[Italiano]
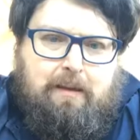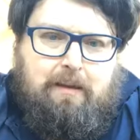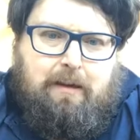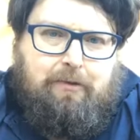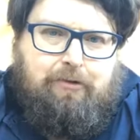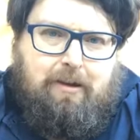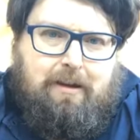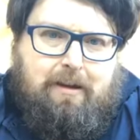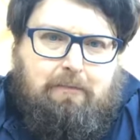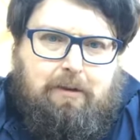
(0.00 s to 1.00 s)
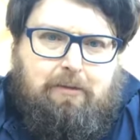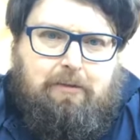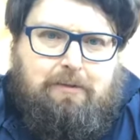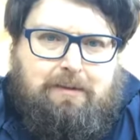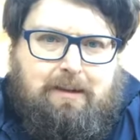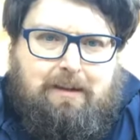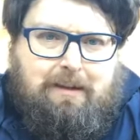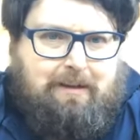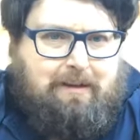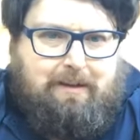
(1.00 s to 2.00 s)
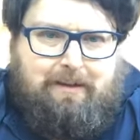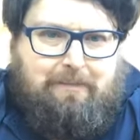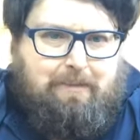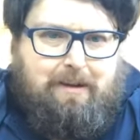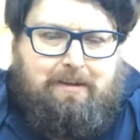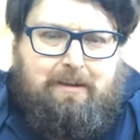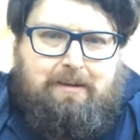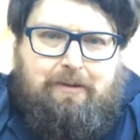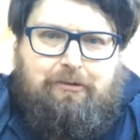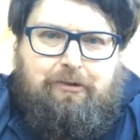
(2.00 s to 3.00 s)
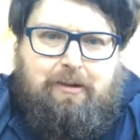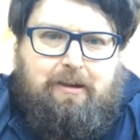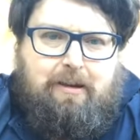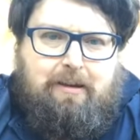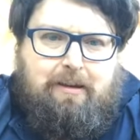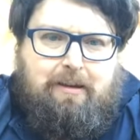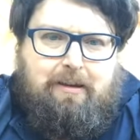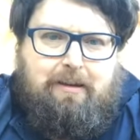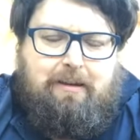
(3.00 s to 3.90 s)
cancellare qualcosa e riprendere energie eh,